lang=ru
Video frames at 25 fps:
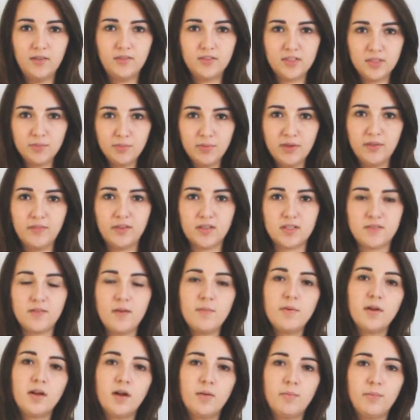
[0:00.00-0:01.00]
Всем привет, с
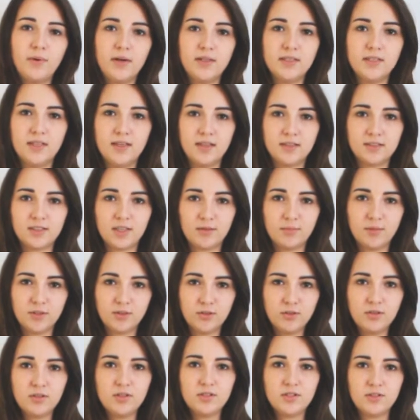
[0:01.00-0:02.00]
вами компания
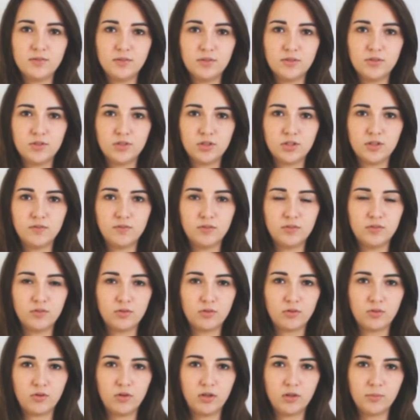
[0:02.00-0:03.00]
Электромотор и сегодняшний
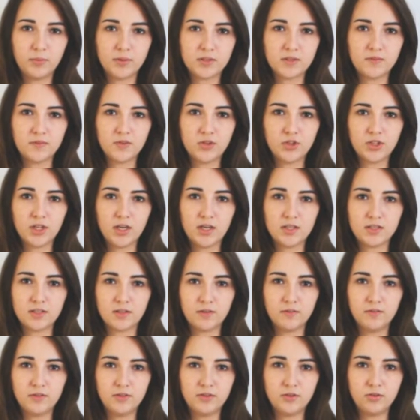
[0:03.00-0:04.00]
видеоролик
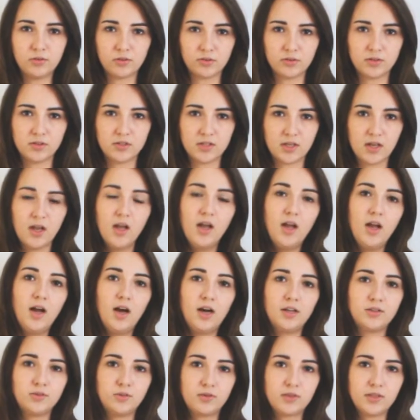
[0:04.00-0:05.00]
посвящается фритюрнице
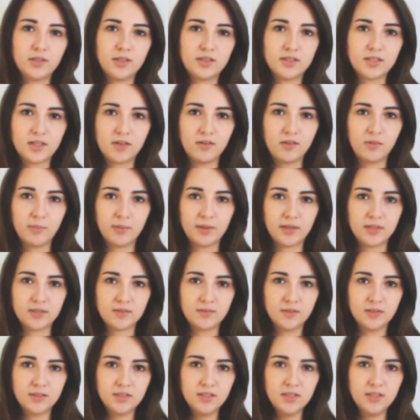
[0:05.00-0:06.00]
от украинского
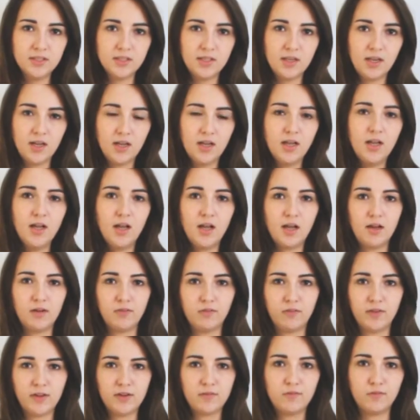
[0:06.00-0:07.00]
производителя
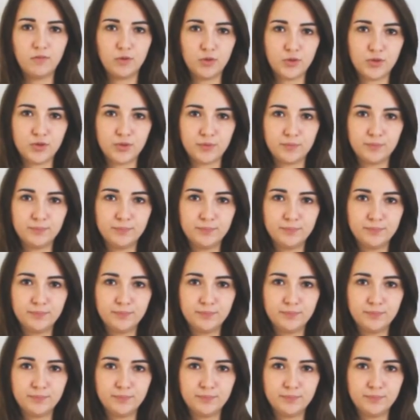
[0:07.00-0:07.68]
FR8.